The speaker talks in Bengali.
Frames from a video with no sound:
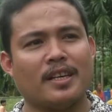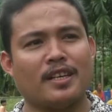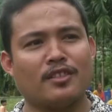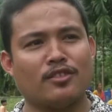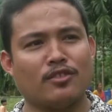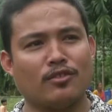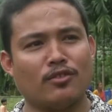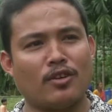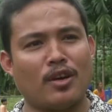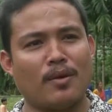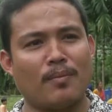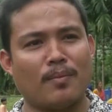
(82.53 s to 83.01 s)
এই
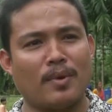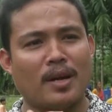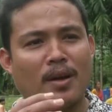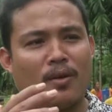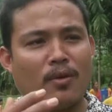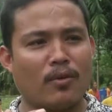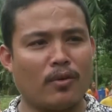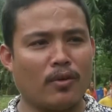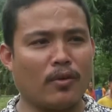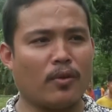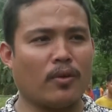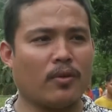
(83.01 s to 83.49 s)
জন্য আমরা
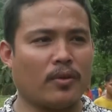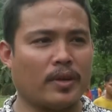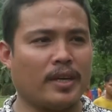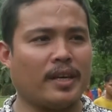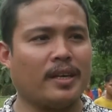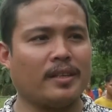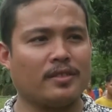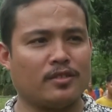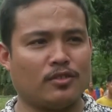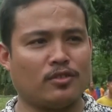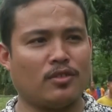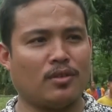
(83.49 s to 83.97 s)

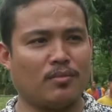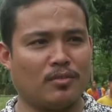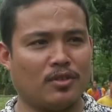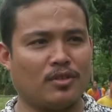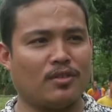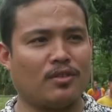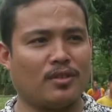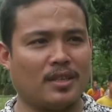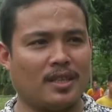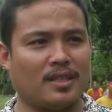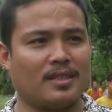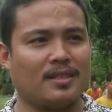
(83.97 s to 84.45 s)
ওকে
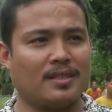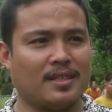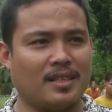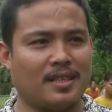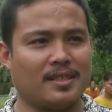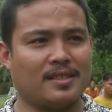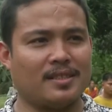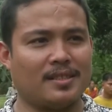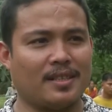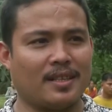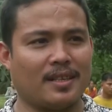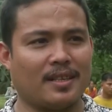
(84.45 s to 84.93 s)
সংবর্ধনা দিতে
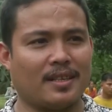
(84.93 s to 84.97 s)
যাচ্ছি